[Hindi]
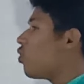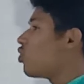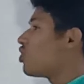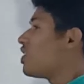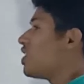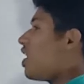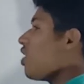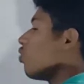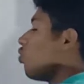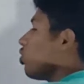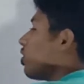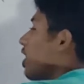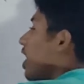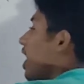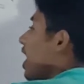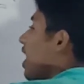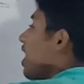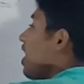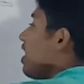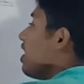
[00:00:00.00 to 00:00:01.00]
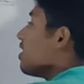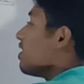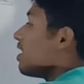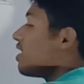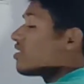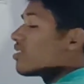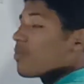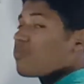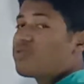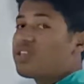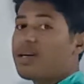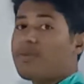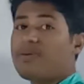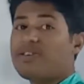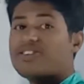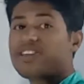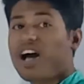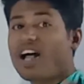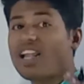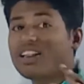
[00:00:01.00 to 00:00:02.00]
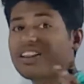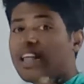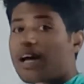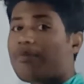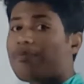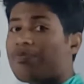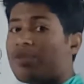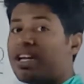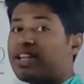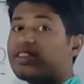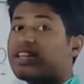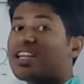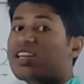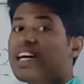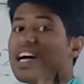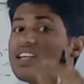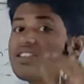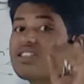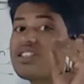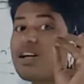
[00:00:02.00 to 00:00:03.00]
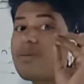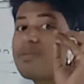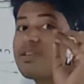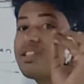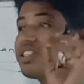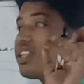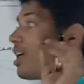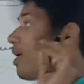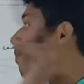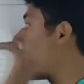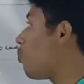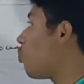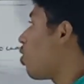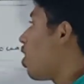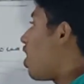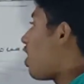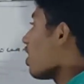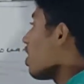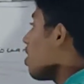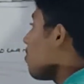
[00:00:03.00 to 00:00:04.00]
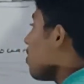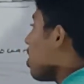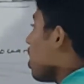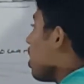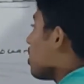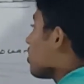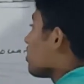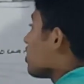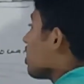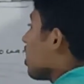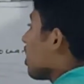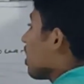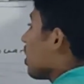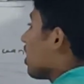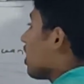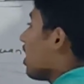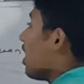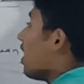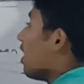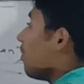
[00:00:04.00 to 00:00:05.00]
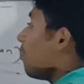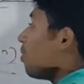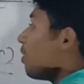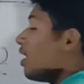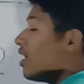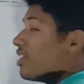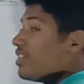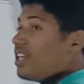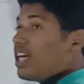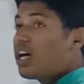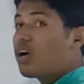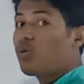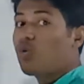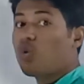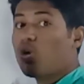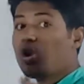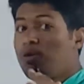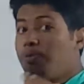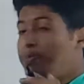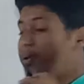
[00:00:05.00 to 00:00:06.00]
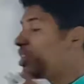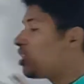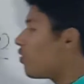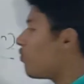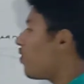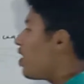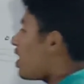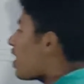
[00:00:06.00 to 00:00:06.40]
ओशियन होता है ये सबसे विशालतम तथा सबसे पुराना महासागर है ये कुल पृथ्वी